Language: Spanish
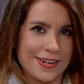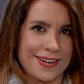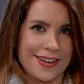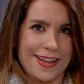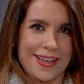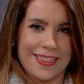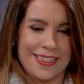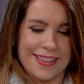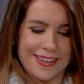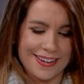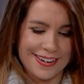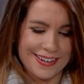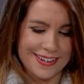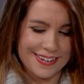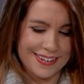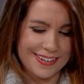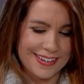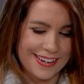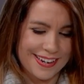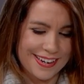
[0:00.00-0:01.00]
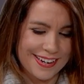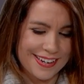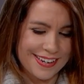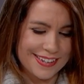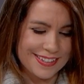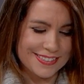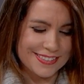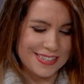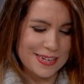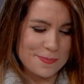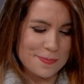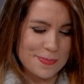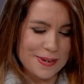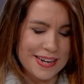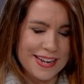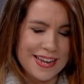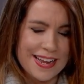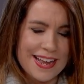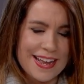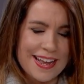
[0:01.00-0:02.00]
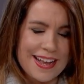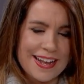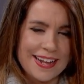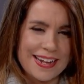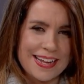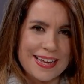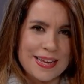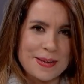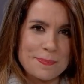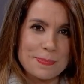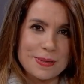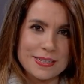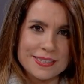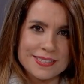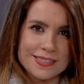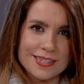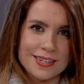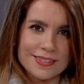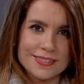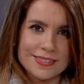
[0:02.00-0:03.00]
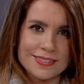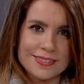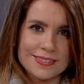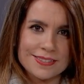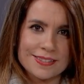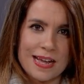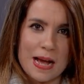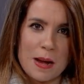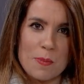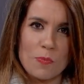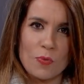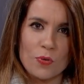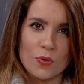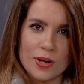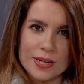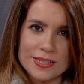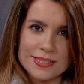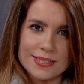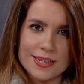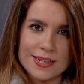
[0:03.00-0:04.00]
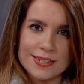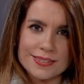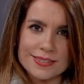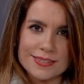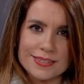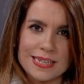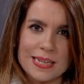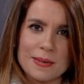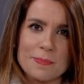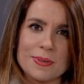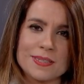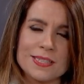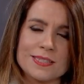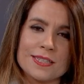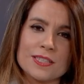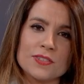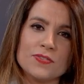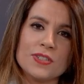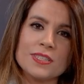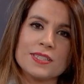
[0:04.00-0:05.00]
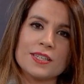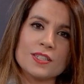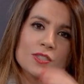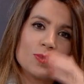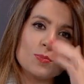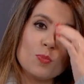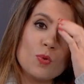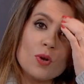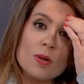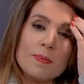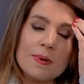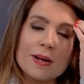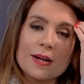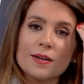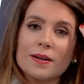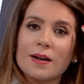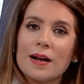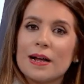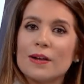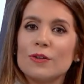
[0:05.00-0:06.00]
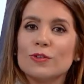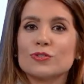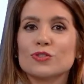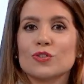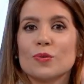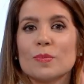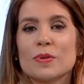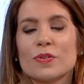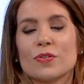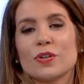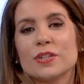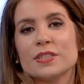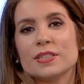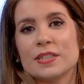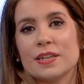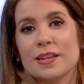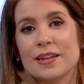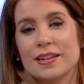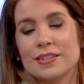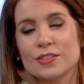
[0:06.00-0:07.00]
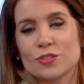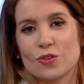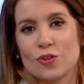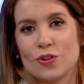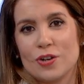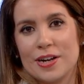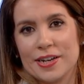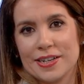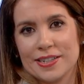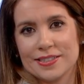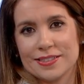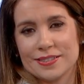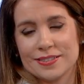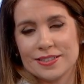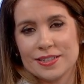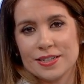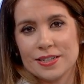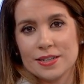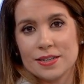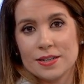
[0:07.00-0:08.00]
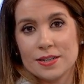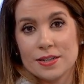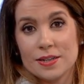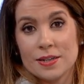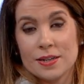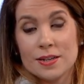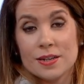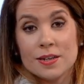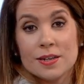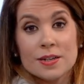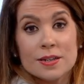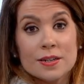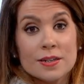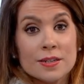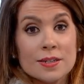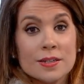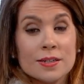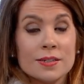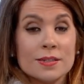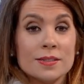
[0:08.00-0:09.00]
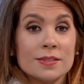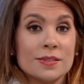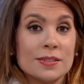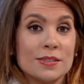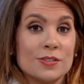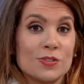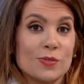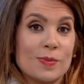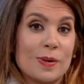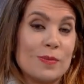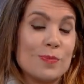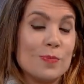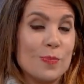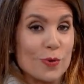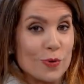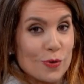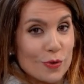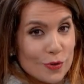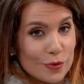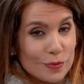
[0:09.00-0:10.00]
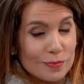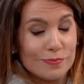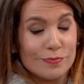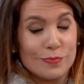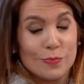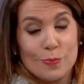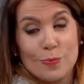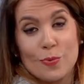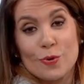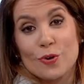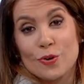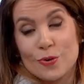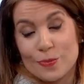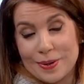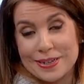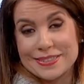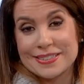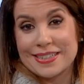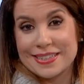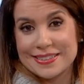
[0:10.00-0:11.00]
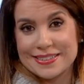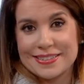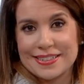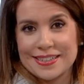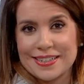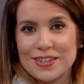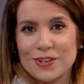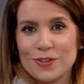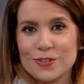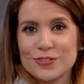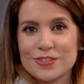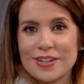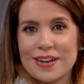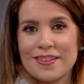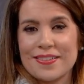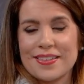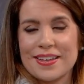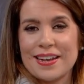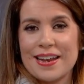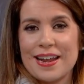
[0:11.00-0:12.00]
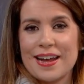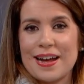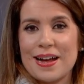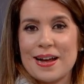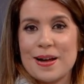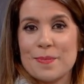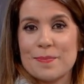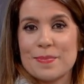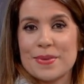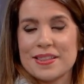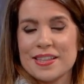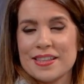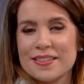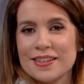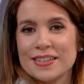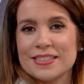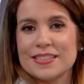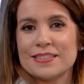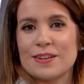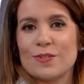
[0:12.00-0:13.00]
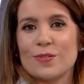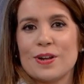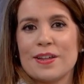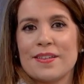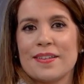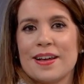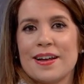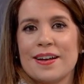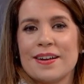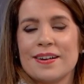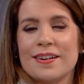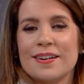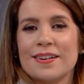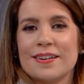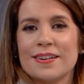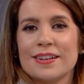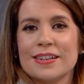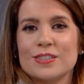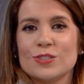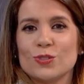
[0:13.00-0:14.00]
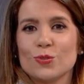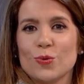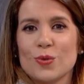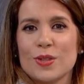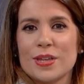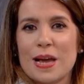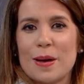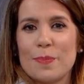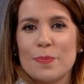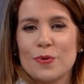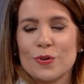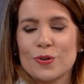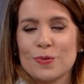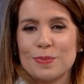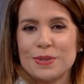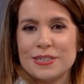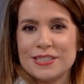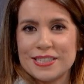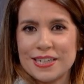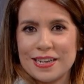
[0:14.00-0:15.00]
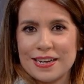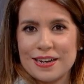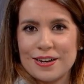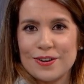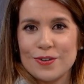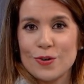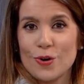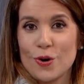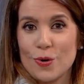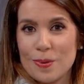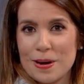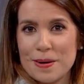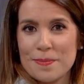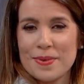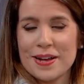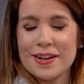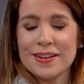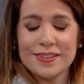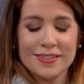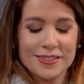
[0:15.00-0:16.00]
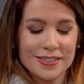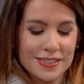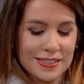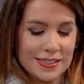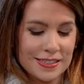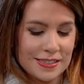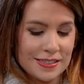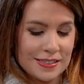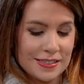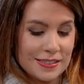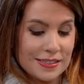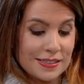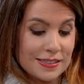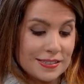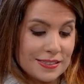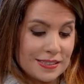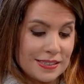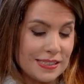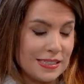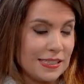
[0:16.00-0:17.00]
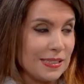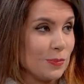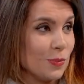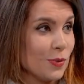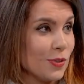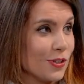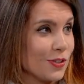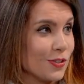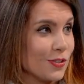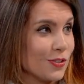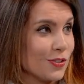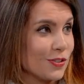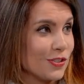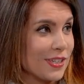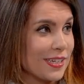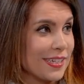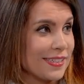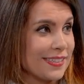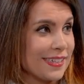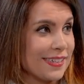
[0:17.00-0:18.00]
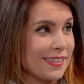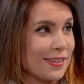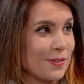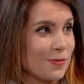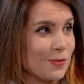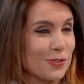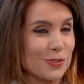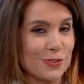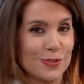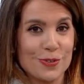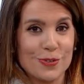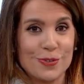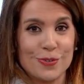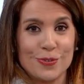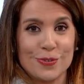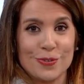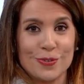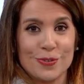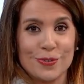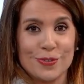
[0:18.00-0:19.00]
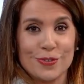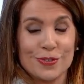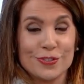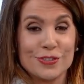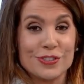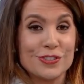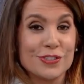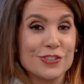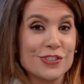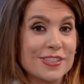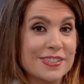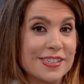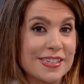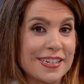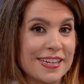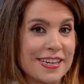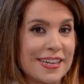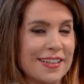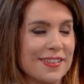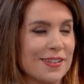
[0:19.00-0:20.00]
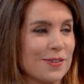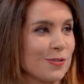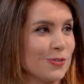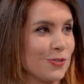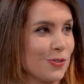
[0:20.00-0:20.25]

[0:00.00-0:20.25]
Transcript: hacer eh, siempre, que pizzas hamburguesas y patatas fritas vuelvan a los comedores escolares. Esto va un poco, un poco bastante en contra de la medida instaurada en su día por Michelle Obama. Y bueno, no sé qué tiene nuestro, no sé qué tiene que decir nuestro